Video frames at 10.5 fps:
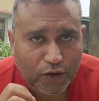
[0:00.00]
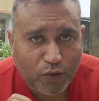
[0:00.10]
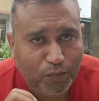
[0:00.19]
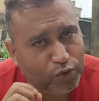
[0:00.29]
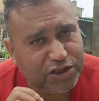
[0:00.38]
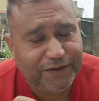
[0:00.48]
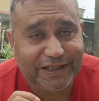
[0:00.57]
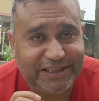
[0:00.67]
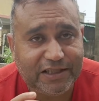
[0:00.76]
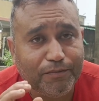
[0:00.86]
তো বুঝতে
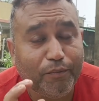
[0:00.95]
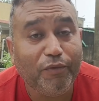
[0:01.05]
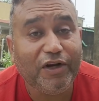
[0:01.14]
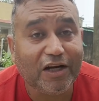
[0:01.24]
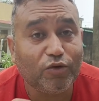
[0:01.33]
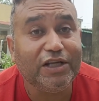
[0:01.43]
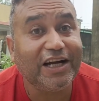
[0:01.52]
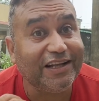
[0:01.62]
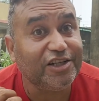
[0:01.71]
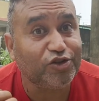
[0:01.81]
পারছেন বিরাট কোহলি
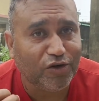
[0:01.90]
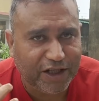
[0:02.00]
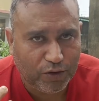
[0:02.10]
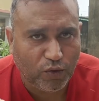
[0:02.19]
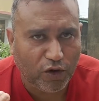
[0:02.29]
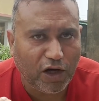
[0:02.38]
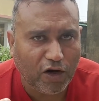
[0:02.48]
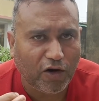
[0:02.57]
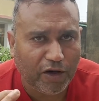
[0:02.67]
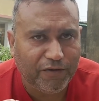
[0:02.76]
কাদের সঙ্গে তুলনা
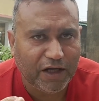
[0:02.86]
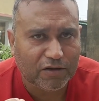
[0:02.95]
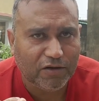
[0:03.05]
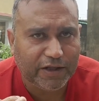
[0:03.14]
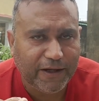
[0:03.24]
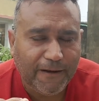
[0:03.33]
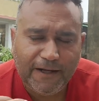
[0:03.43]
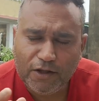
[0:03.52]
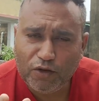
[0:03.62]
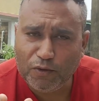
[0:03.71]
করা হয় বিরাট কোহলিকে
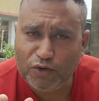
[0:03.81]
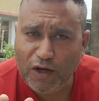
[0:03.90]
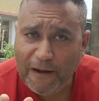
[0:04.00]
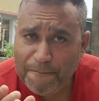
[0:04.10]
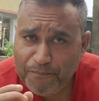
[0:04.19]
তো বন্ধুরা